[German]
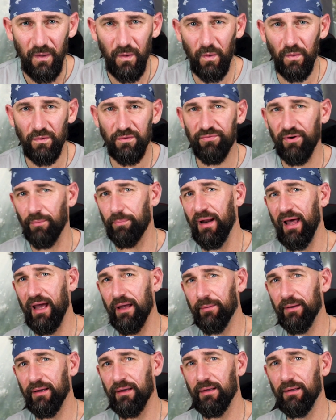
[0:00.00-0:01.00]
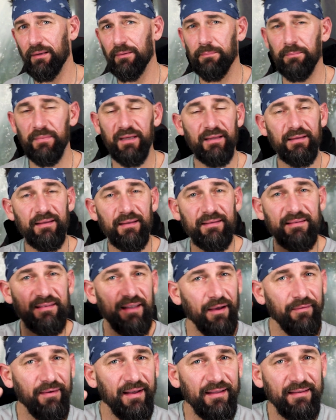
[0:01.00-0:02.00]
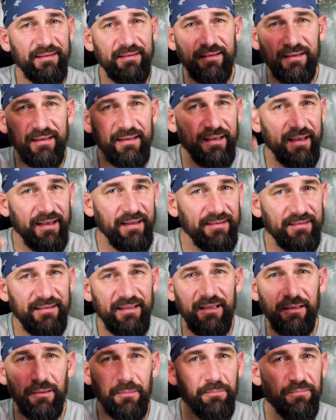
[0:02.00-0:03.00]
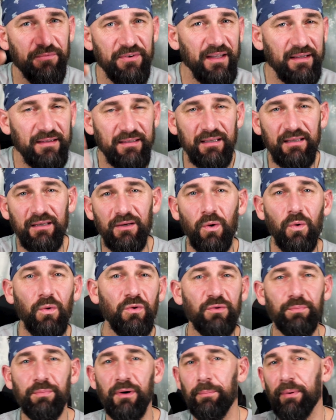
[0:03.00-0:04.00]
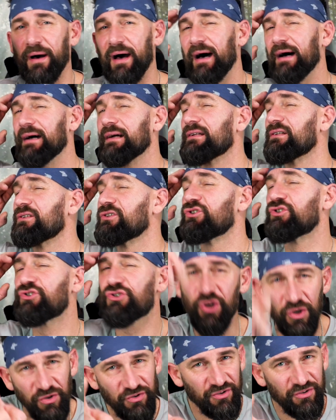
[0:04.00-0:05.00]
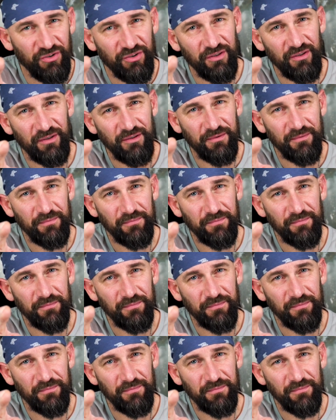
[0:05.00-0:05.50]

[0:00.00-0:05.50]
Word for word: und verbleibe mit Servus, Christi, Pfirti und Baba. Tschüss!